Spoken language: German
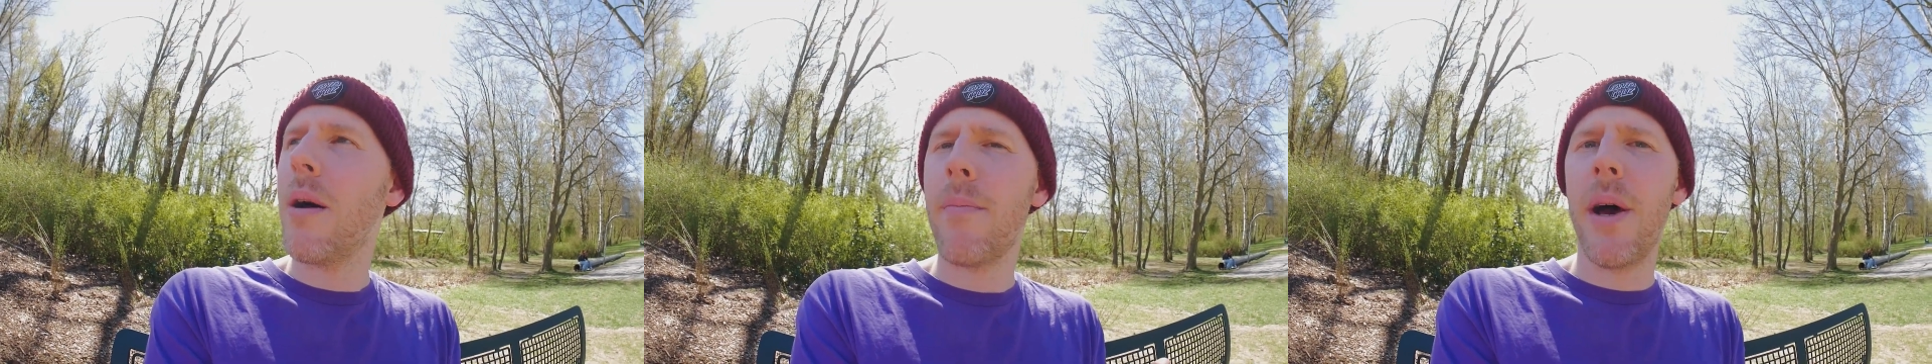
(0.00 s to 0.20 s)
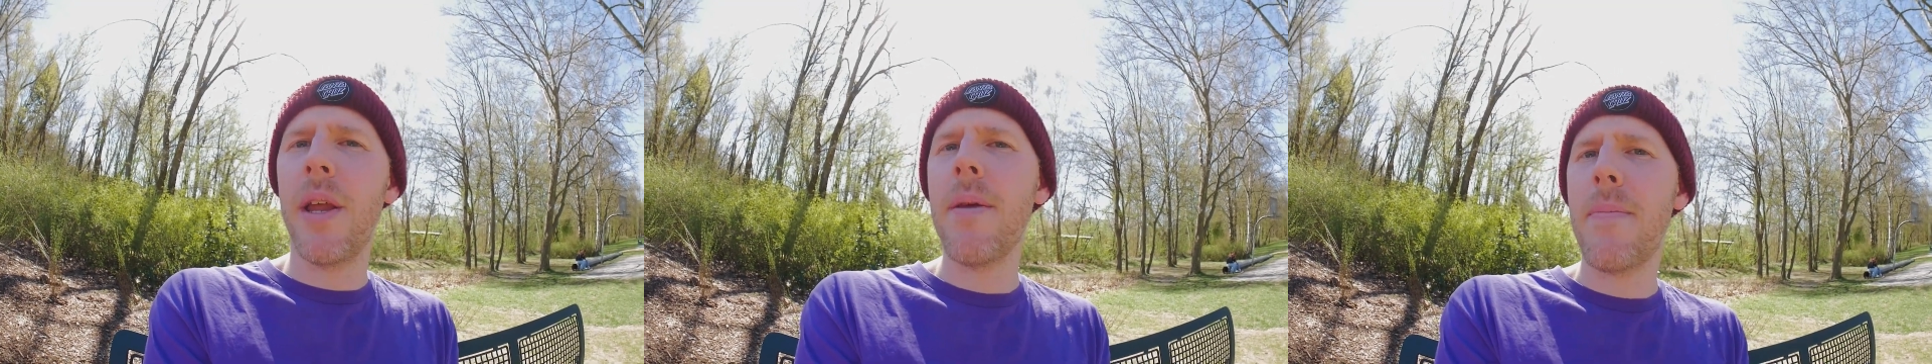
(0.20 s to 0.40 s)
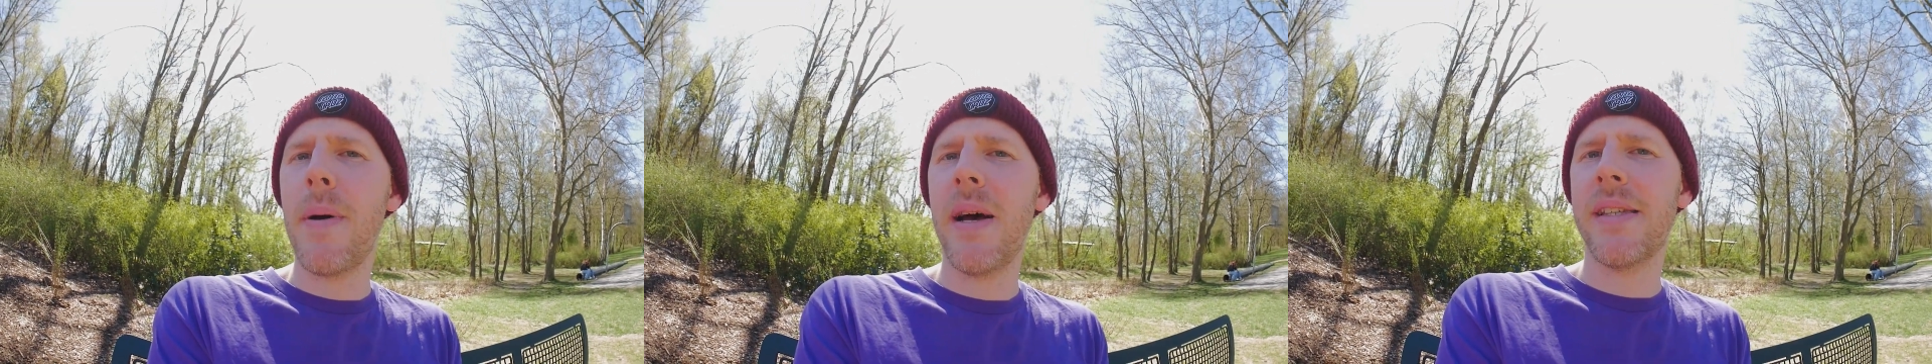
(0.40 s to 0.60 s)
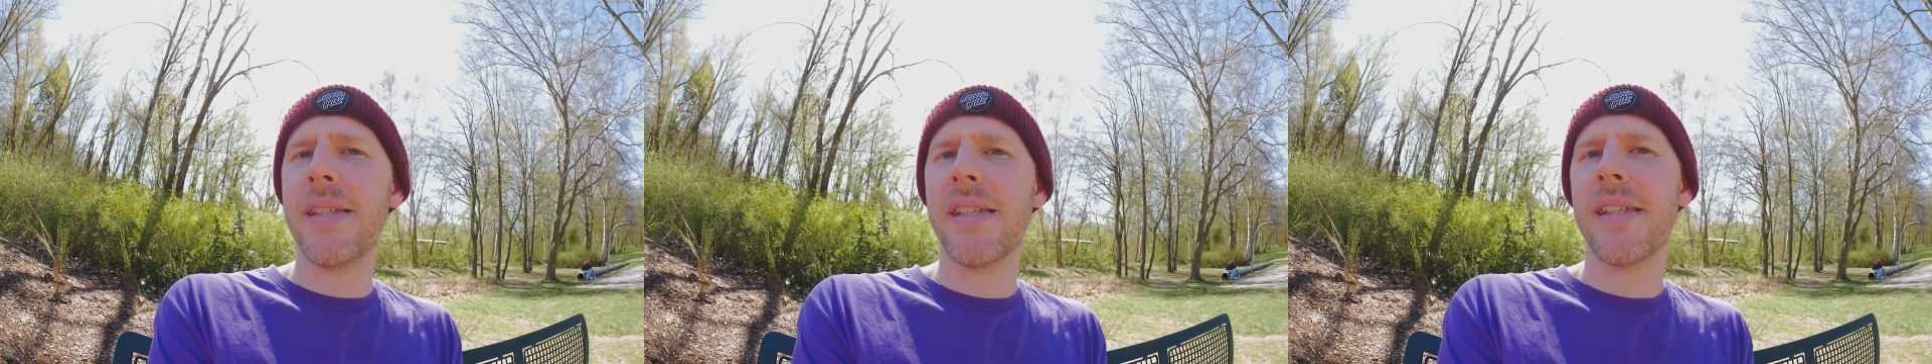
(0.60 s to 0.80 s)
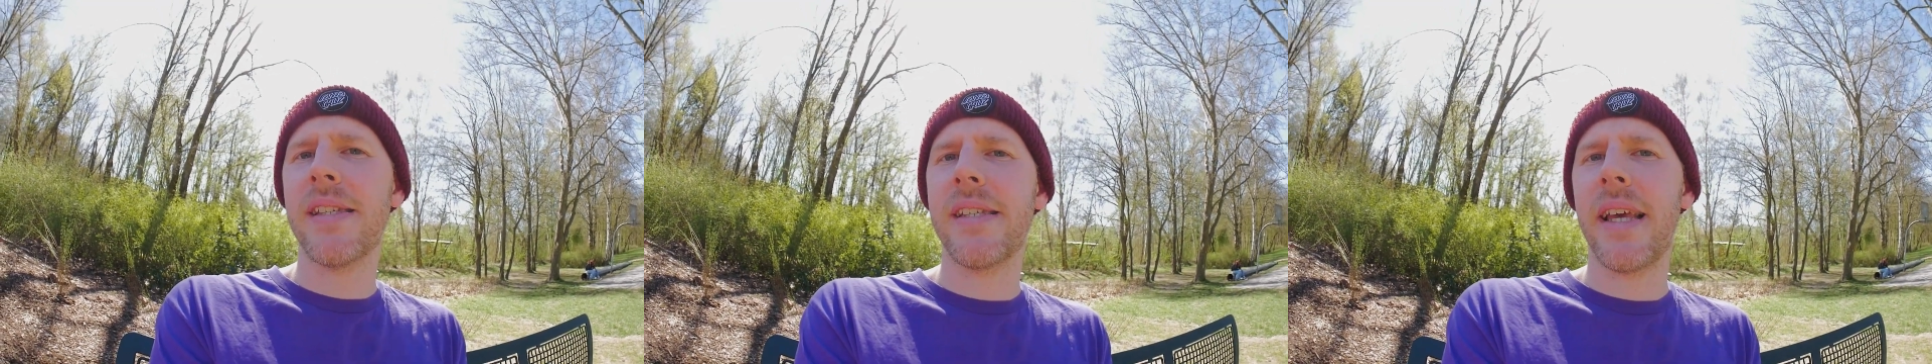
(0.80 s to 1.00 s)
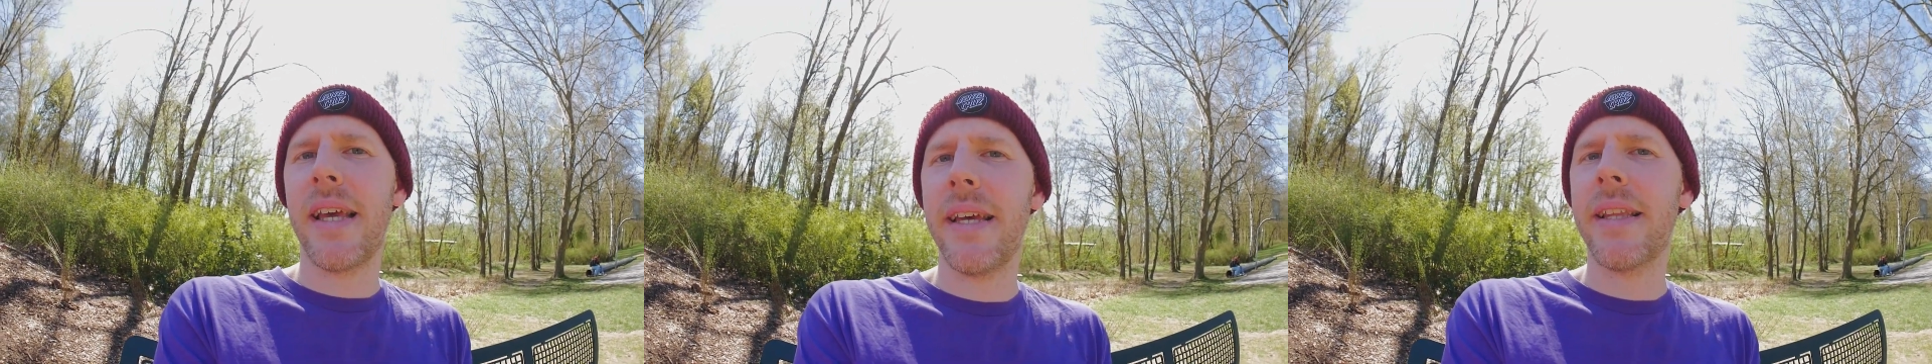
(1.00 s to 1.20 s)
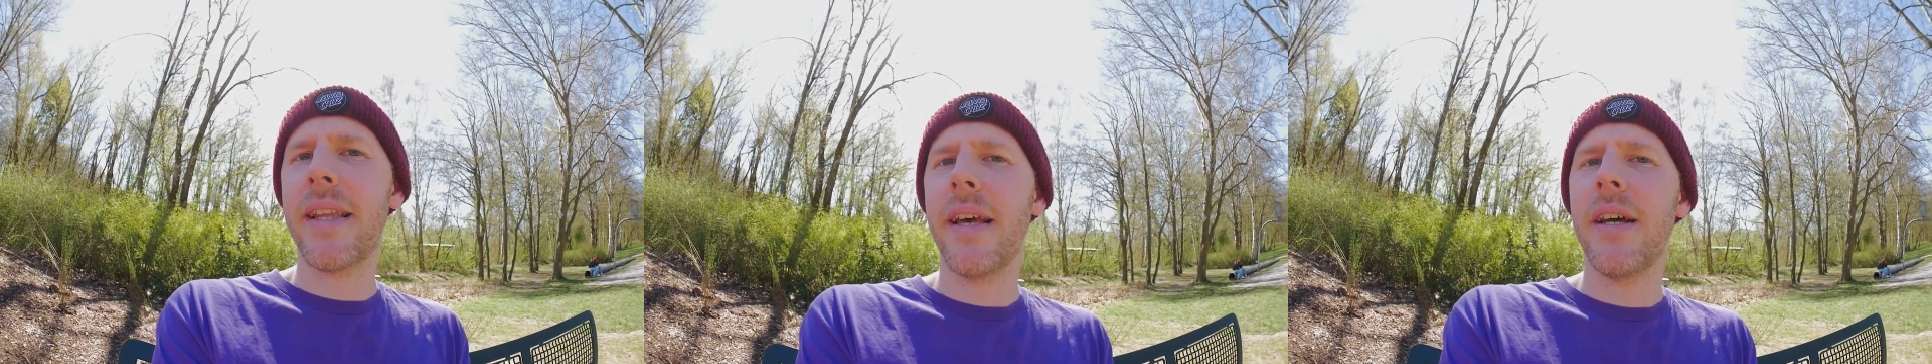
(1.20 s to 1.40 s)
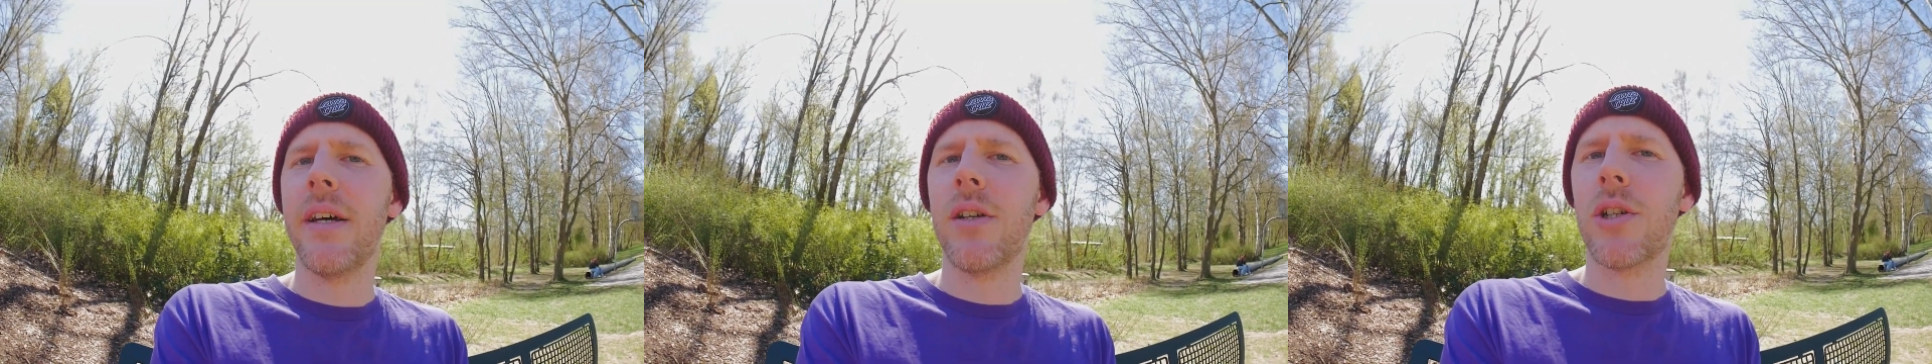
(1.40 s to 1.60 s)
Manny-Pads ist es echt
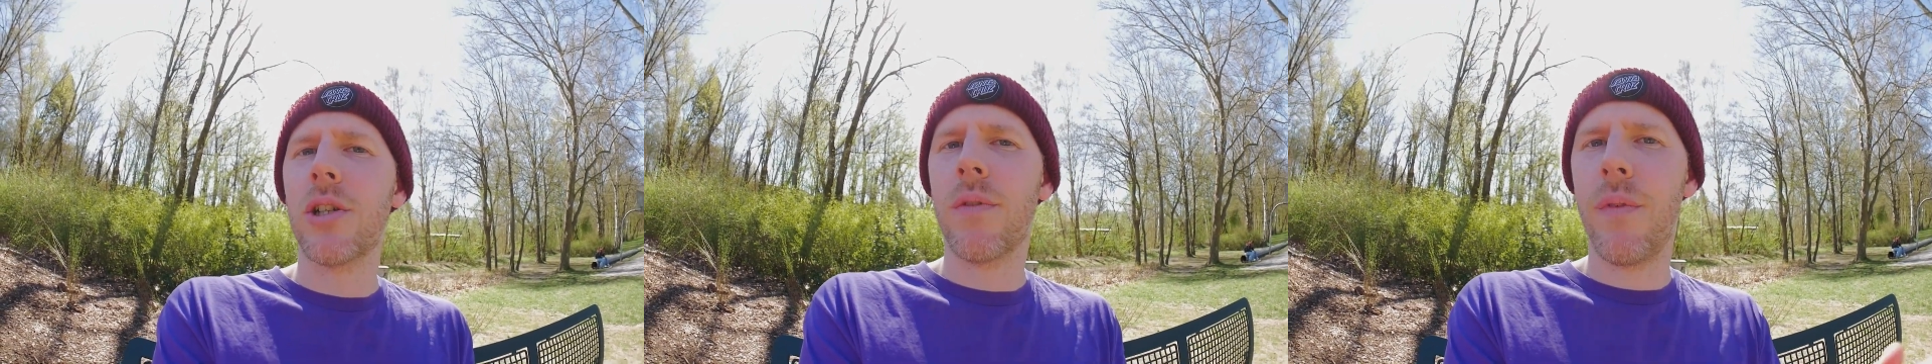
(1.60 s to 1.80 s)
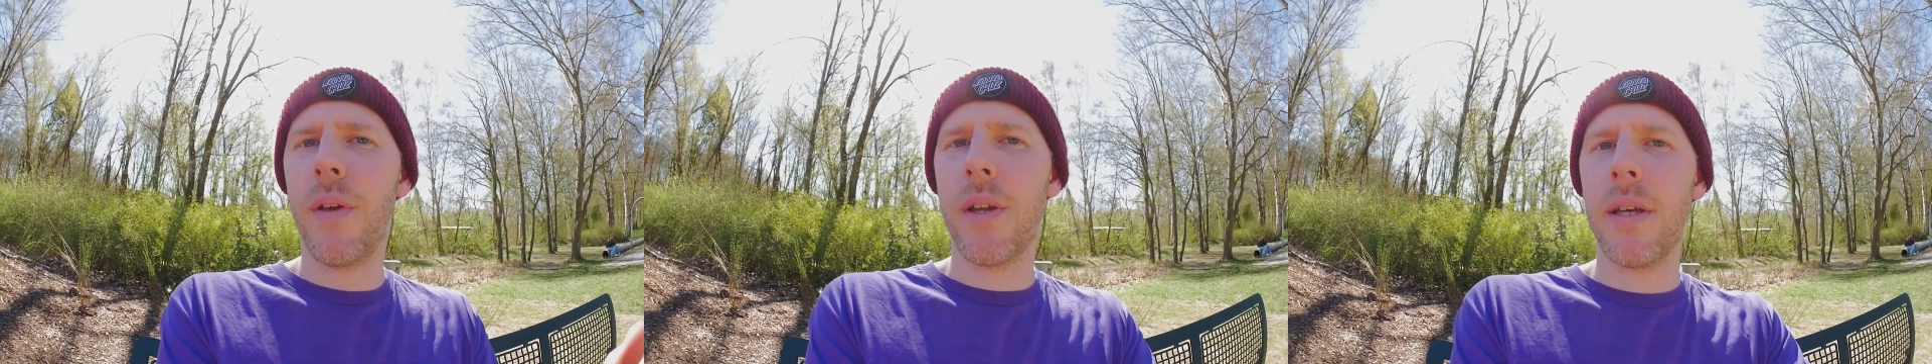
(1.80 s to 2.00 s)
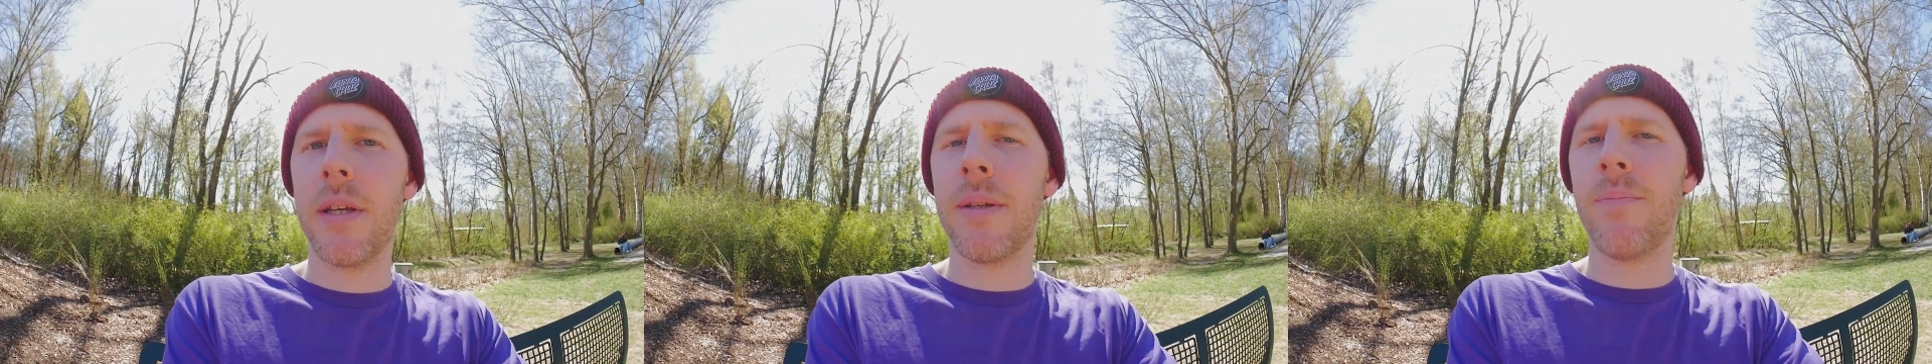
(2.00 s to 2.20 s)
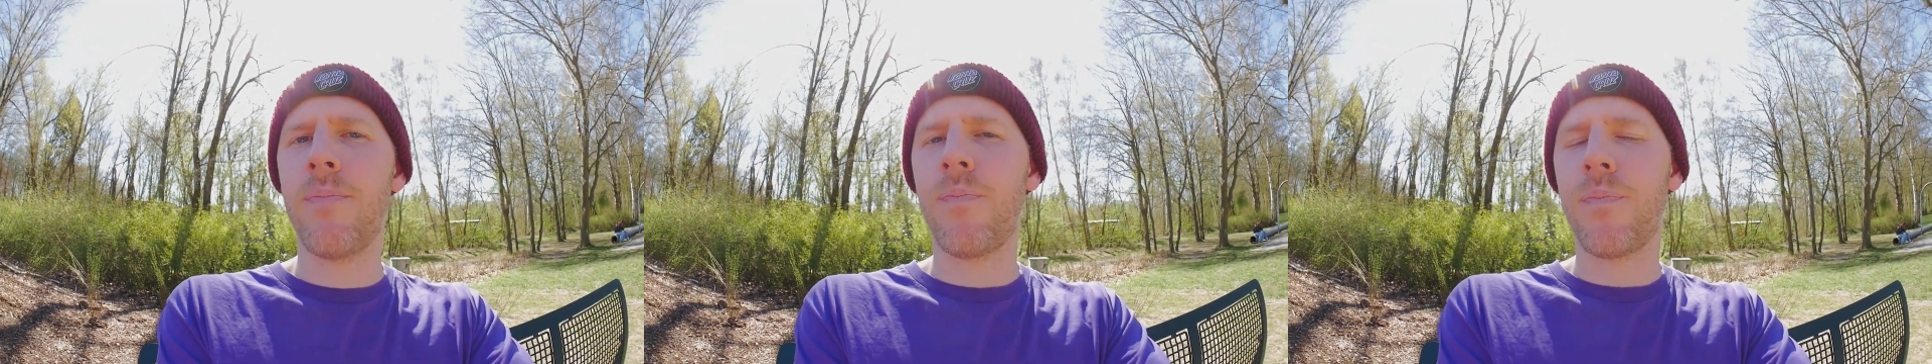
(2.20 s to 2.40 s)
schwierig.